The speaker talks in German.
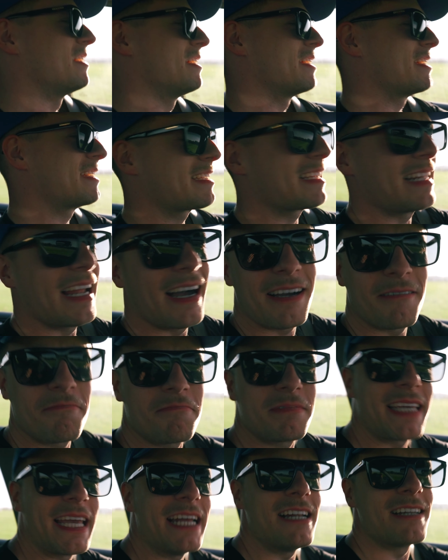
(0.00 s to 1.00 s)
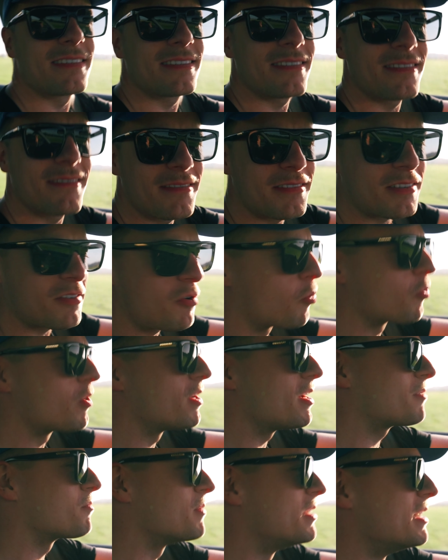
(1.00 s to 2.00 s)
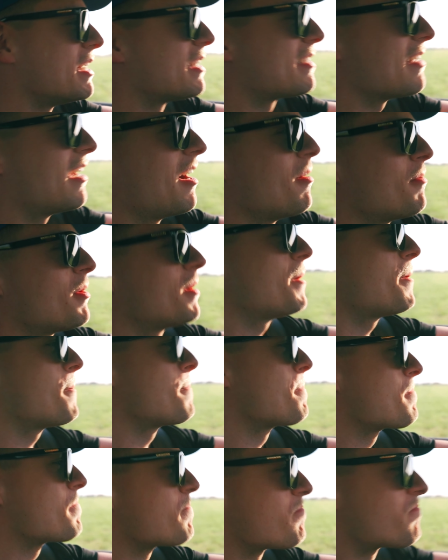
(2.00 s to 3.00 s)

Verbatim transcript: äh, klar, Geld, Kohle hat man nicht, aber